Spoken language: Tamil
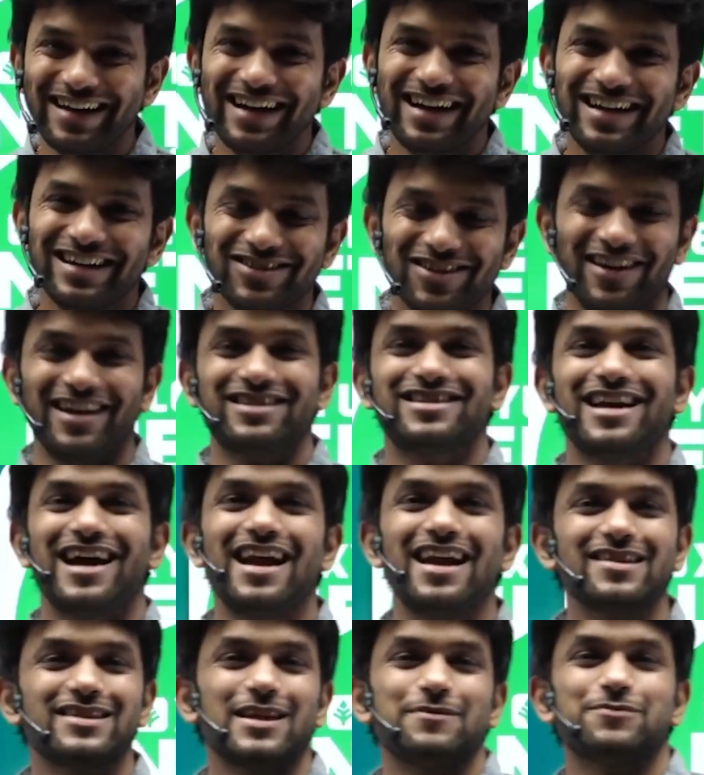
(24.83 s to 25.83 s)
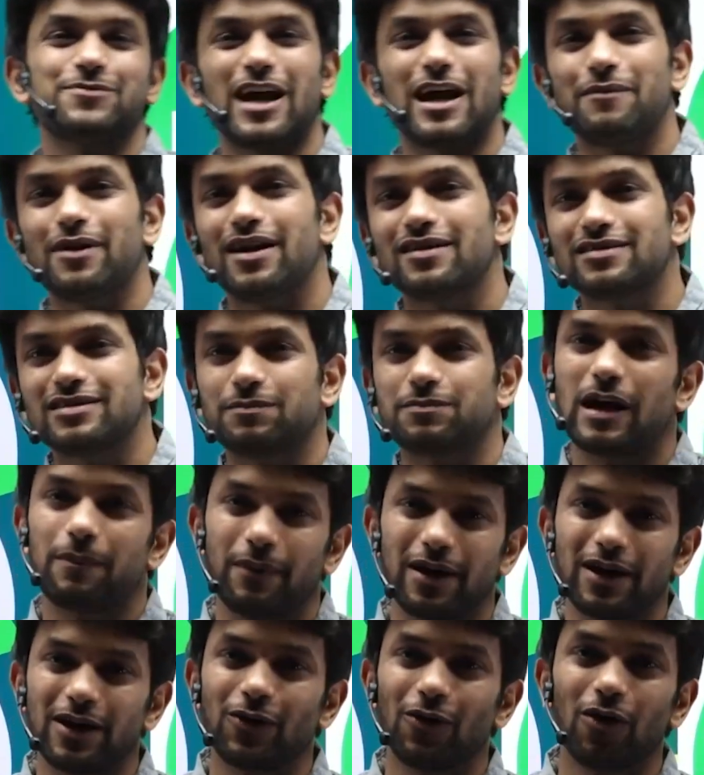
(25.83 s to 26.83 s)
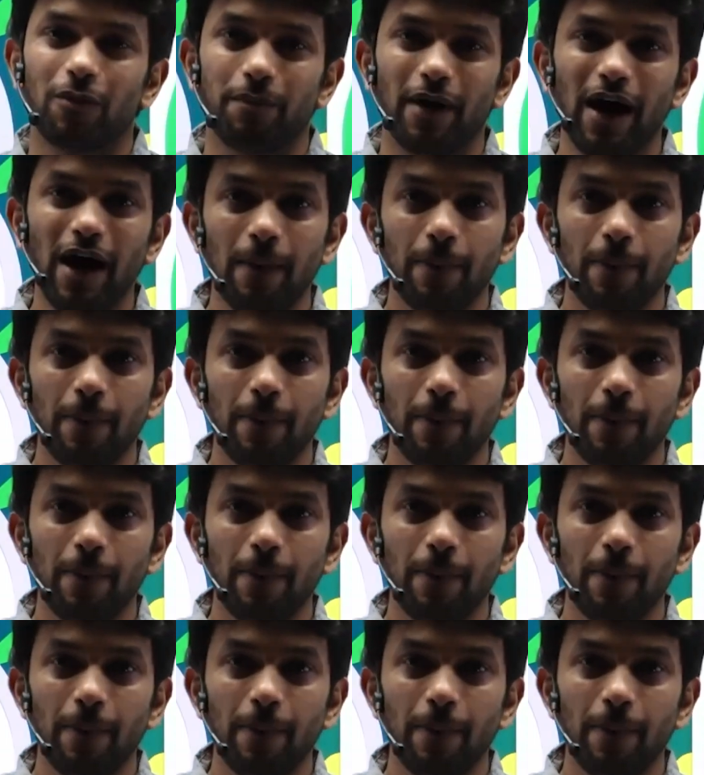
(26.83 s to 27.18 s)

ஸோ இந்த சேனல் சப்ஸ்கிரைப் பண்ண சப்ஸ்கிரைப் பண்ணிக்கோங்கப்பா